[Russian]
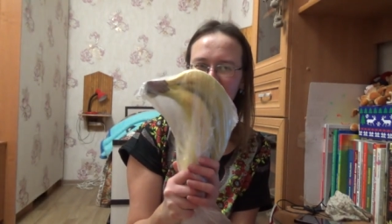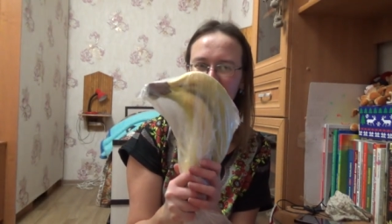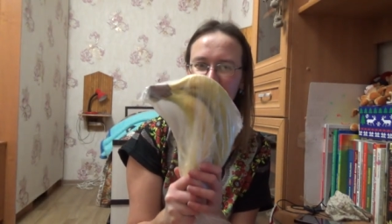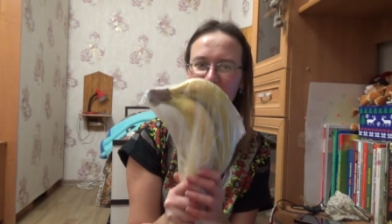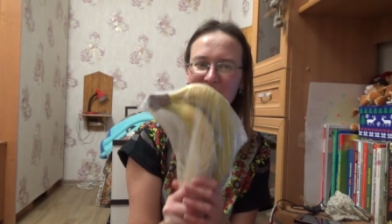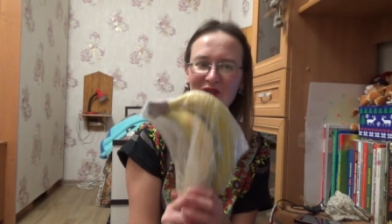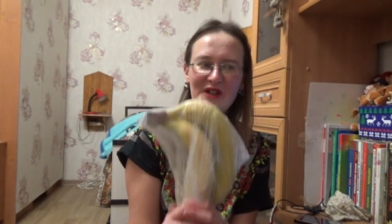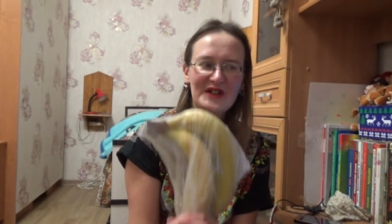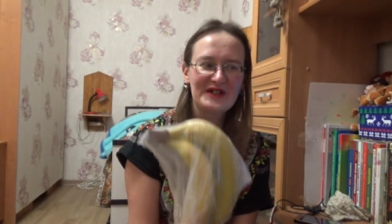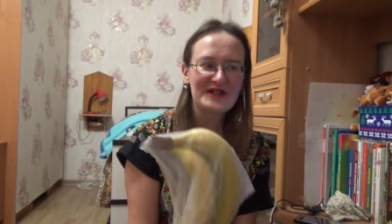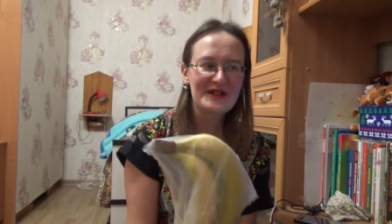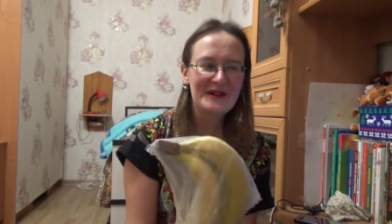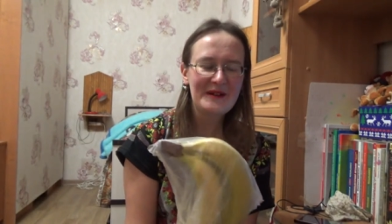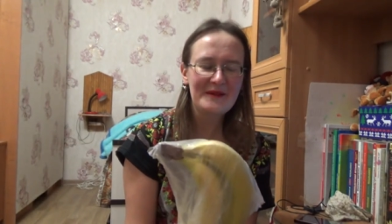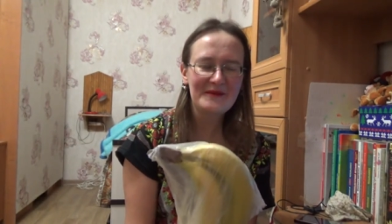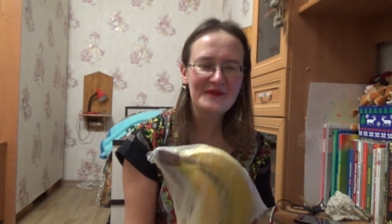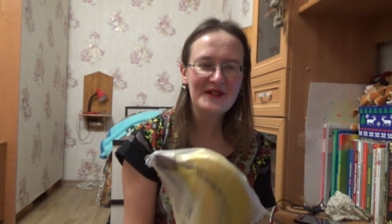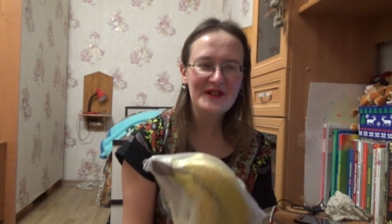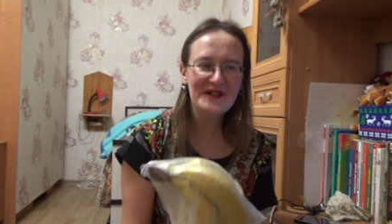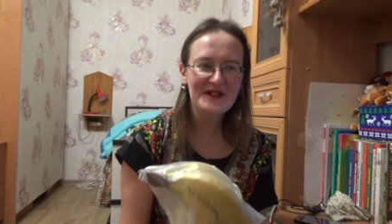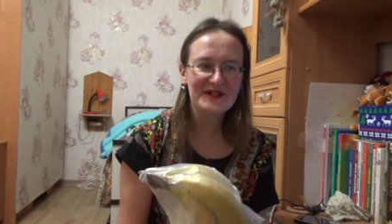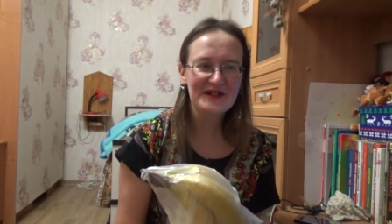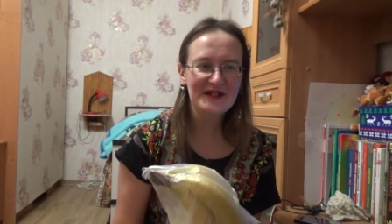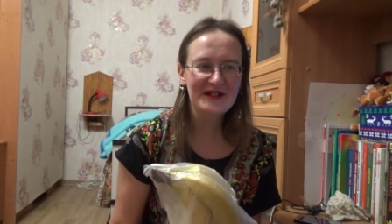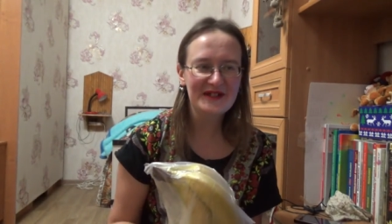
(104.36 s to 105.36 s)
Ну на самом
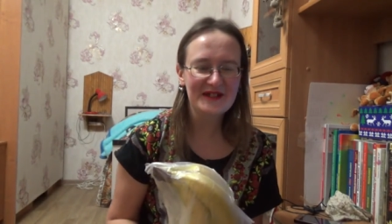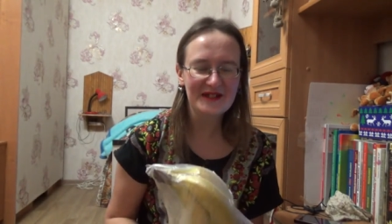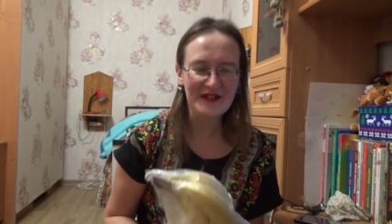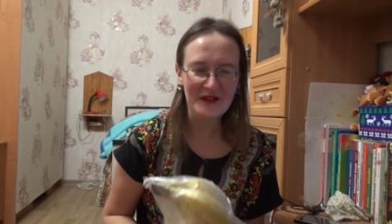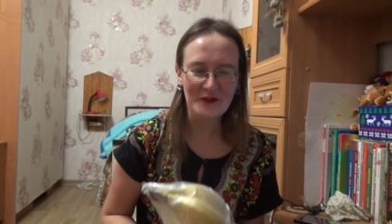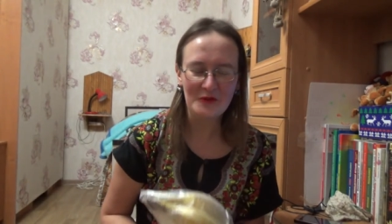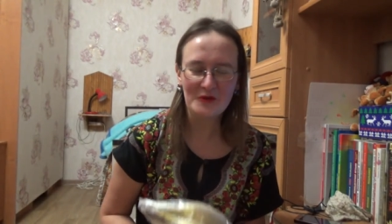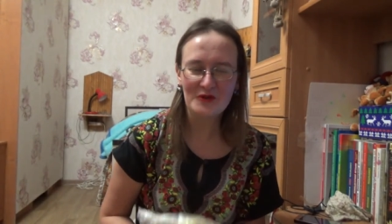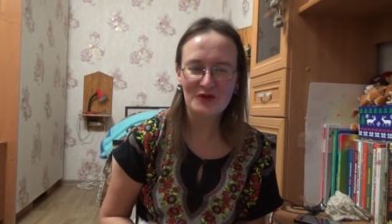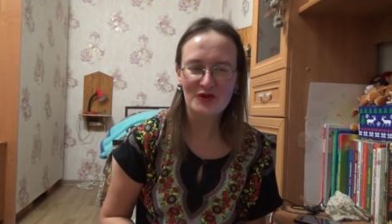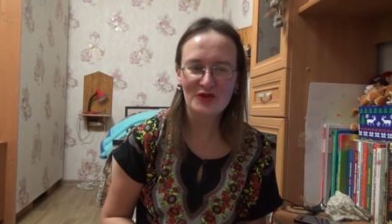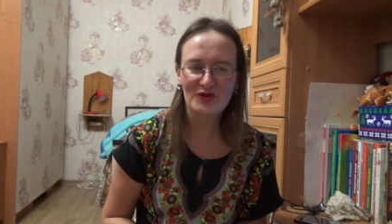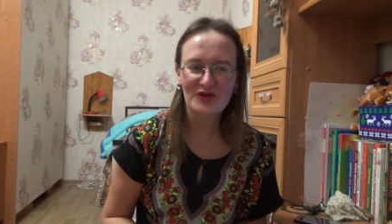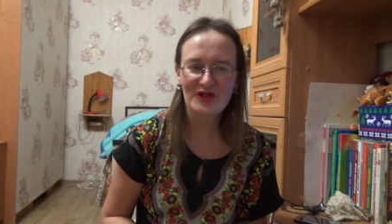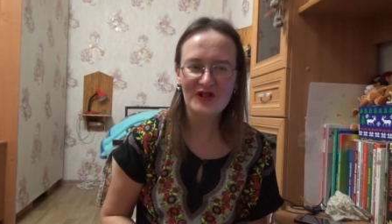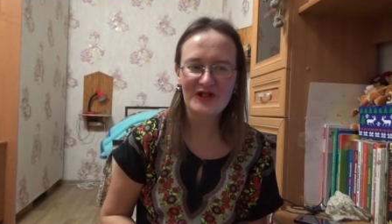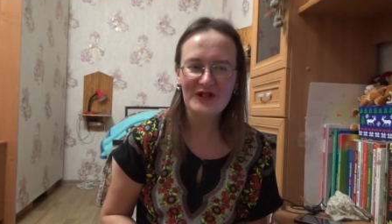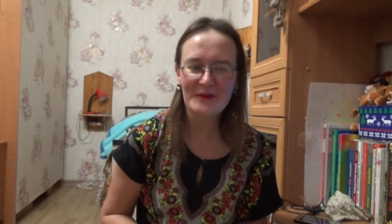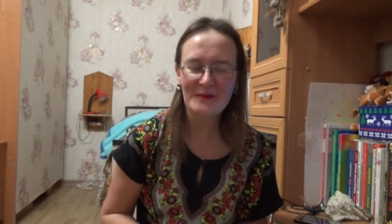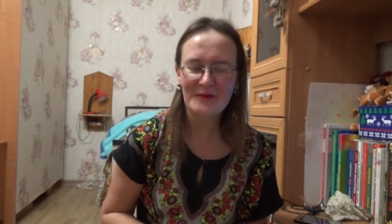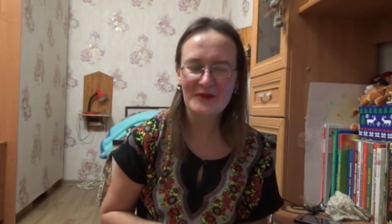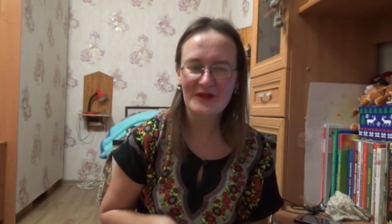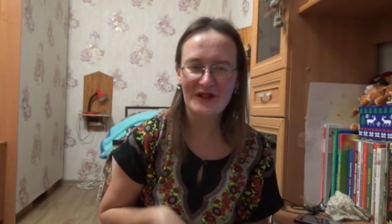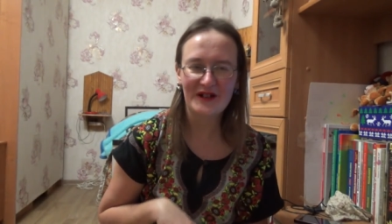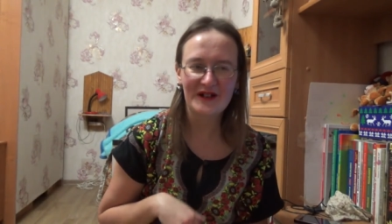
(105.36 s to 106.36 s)
деле, знаете, такое
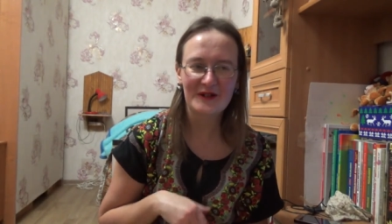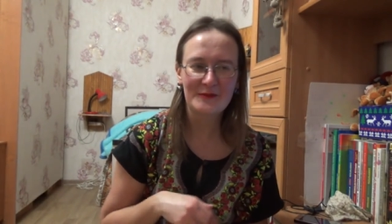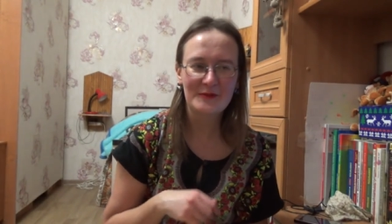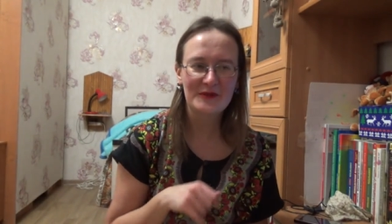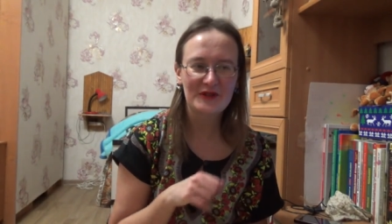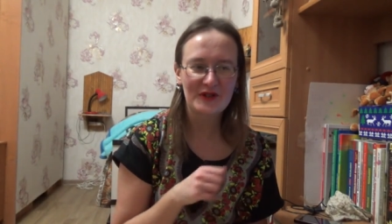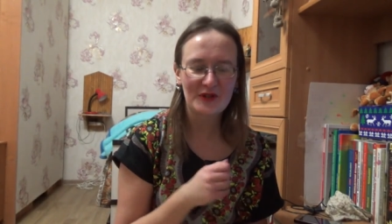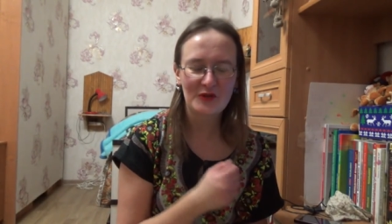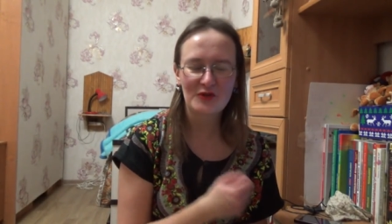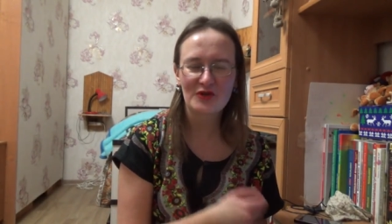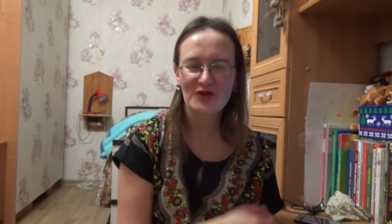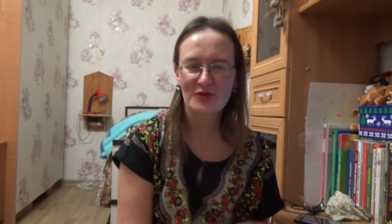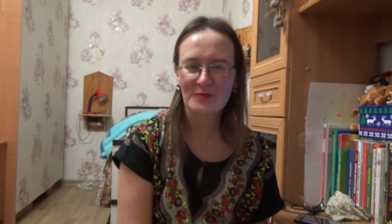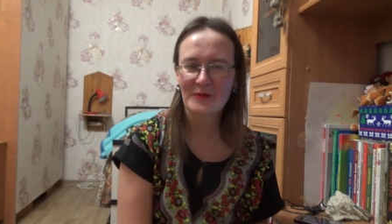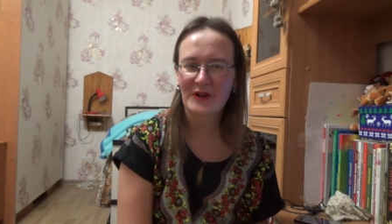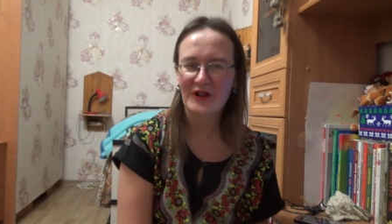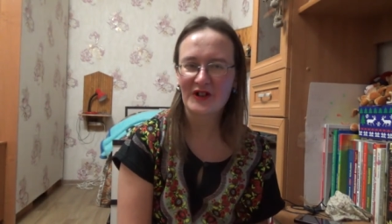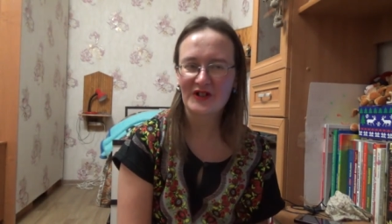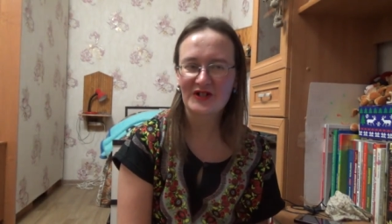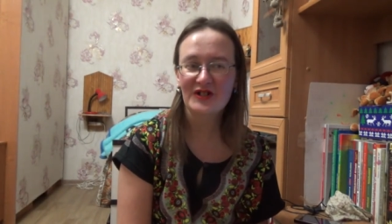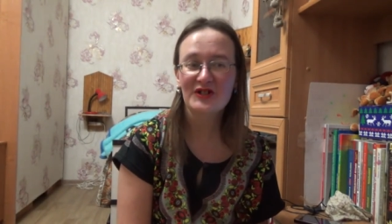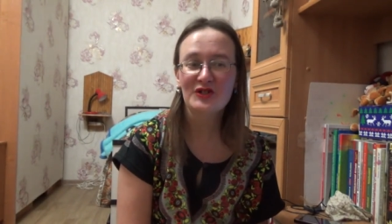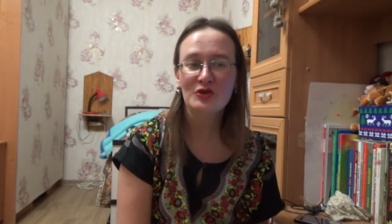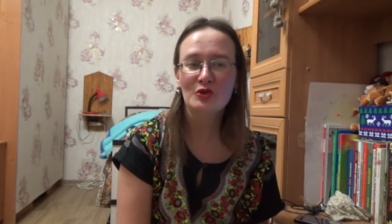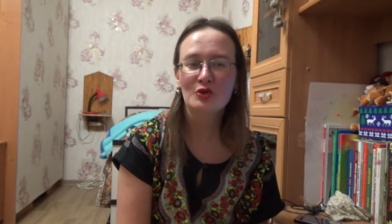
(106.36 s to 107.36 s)
ощущение было, как бы заходишь в
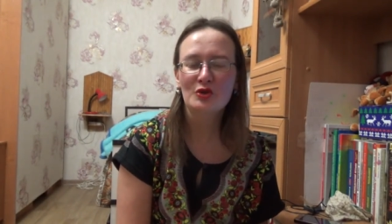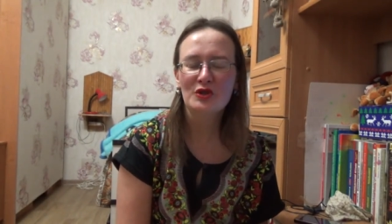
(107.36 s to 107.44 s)
магазин,